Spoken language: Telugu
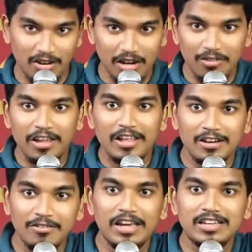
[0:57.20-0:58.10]
రెండు వేల
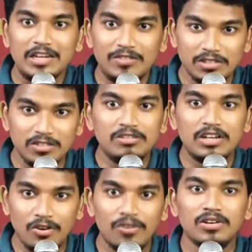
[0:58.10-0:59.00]
ఇరవై సంవత్సరం
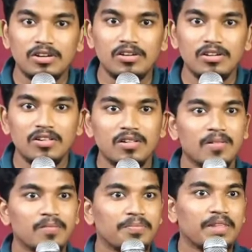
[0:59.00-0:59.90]
ఇంట్లో ఉన్నాం
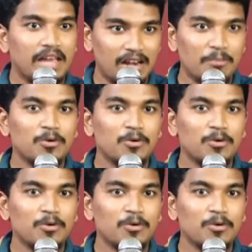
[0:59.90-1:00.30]
ఎలా